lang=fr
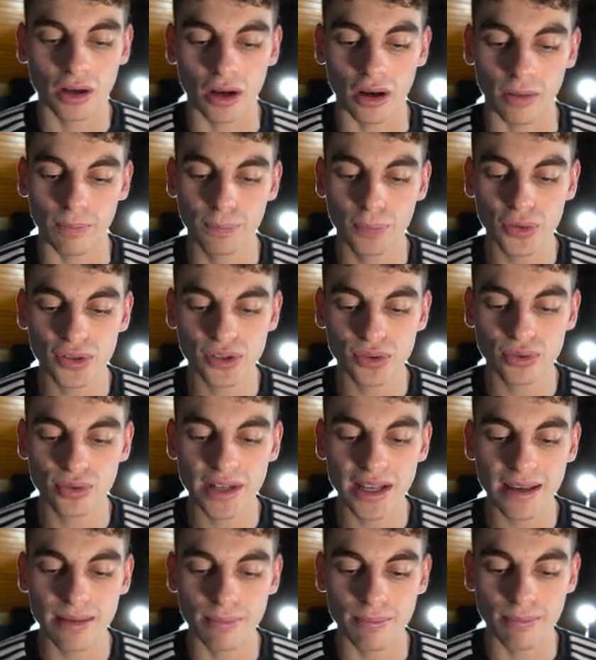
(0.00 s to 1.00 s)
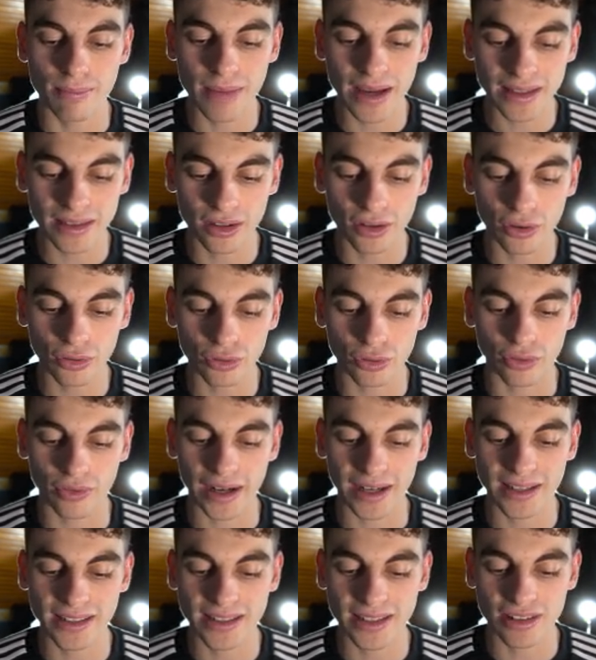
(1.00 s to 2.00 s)
euh, postuler maintenant, donc on
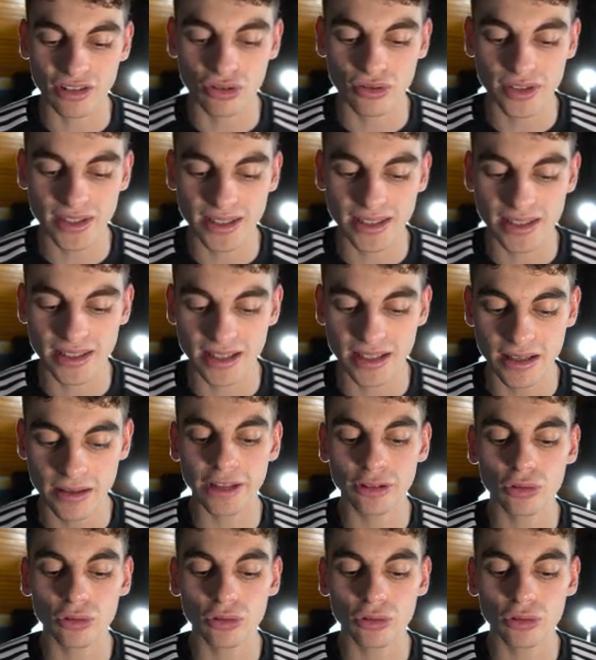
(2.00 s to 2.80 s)
va cliquer juste ici,